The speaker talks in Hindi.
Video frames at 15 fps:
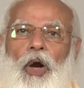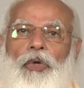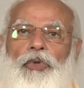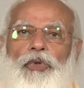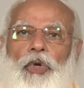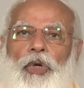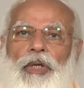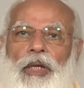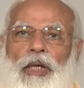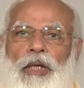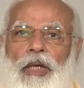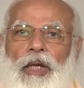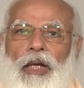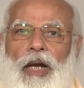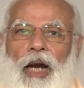
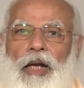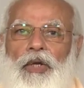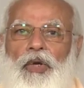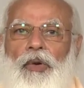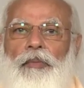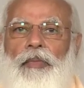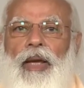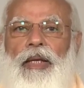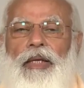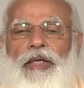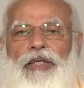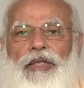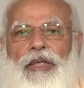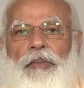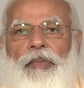औद्योगिक इकाइयों में
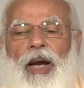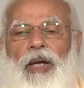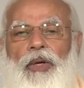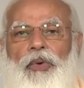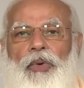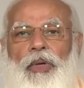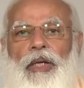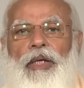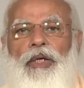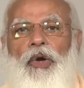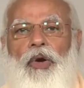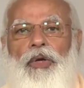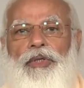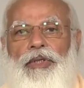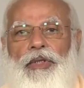इस्तेमाल हो रही
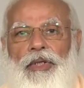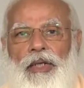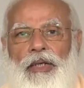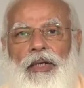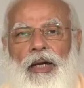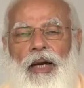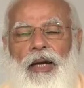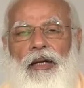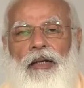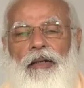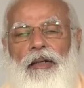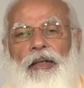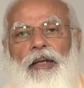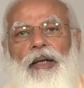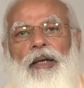ऑक्सीजन का
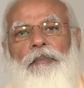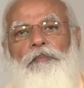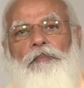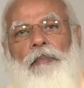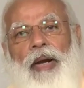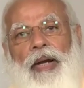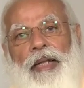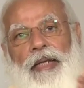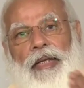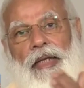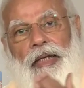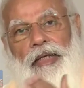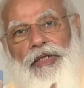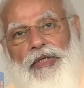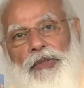
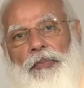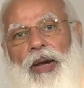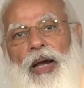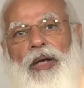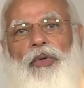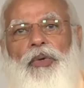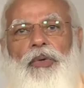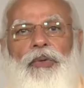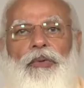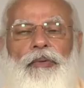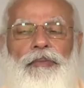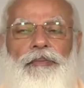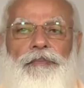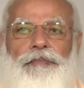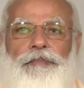मेडिकल इस्तेमाल हो
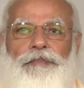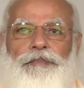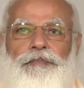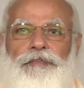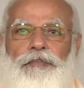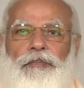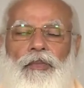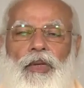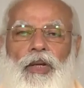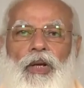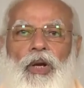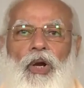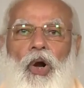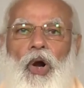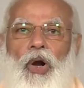
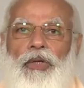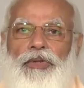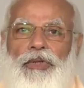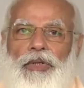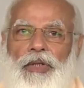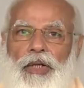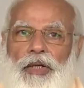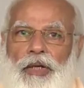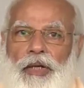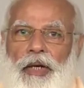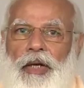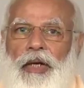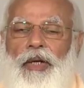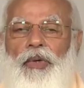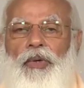ऑक्सीजन
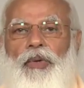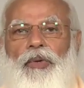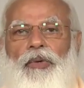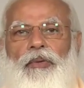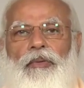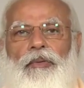रेल हो